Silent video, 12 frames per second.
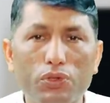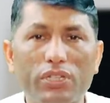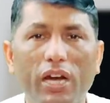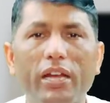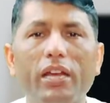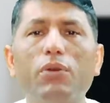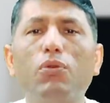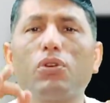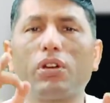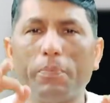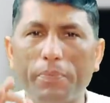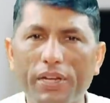भुगतान है वो
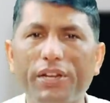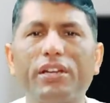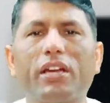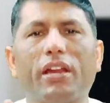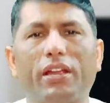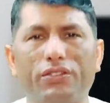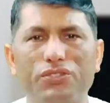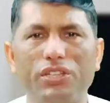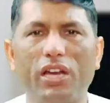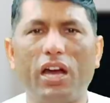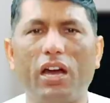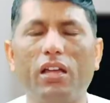कंप्लीट करें
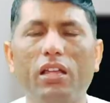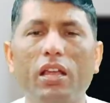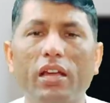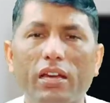जी हाँ